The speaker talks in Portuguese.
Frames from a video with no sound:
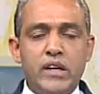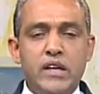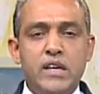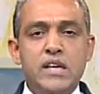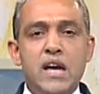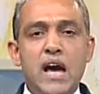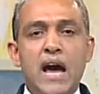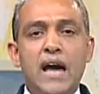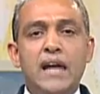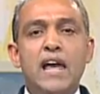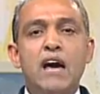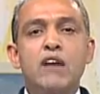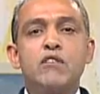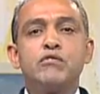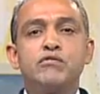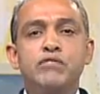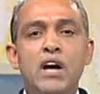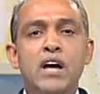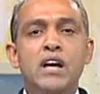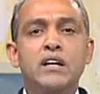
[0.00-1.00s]
que
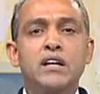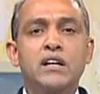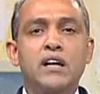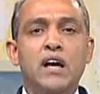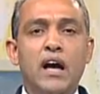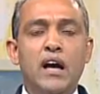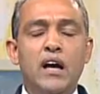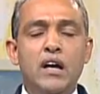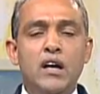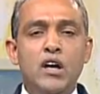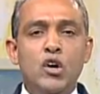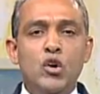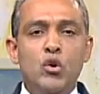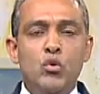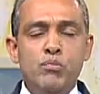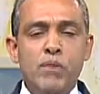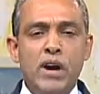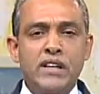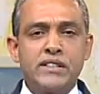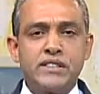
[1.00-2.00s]
alavanca
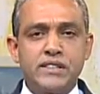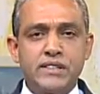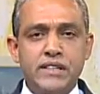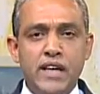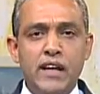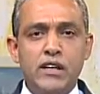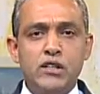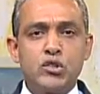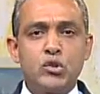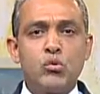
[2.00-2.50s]
uma série